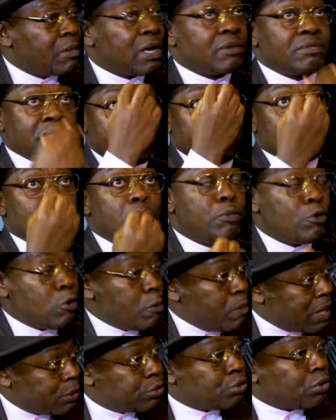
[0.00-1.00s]
mais enfin, il ne
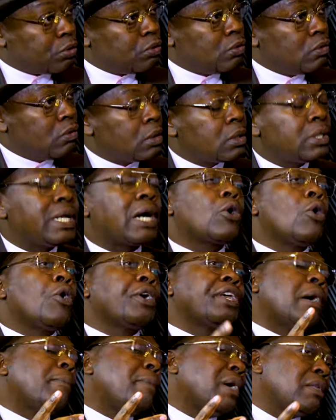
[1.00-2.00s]
pleut pas sur nous.
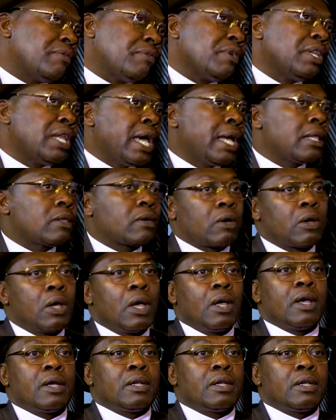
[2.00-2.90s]
D'accord, il n'y a pas de fenêtre.